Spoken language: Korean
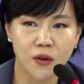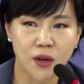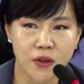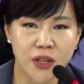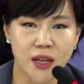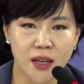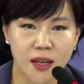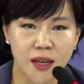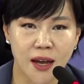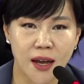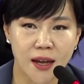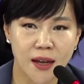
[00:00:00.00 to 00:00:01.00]

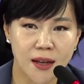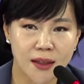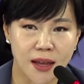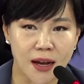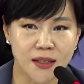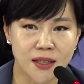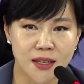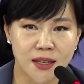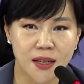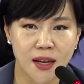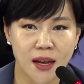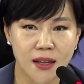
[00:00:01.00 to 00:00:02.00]
건의기에
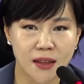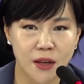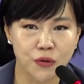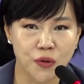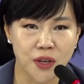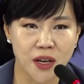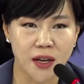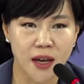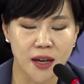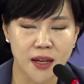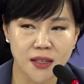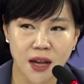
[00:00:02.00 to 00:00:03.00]
당시에
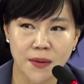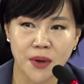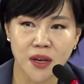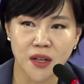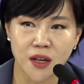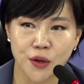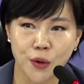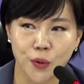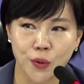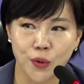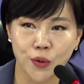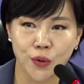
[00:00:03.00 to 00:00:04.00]
대통령에게 사면을
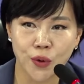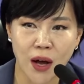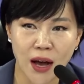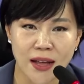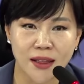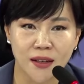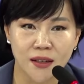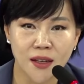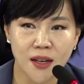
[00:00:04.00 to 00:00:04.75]
요구하는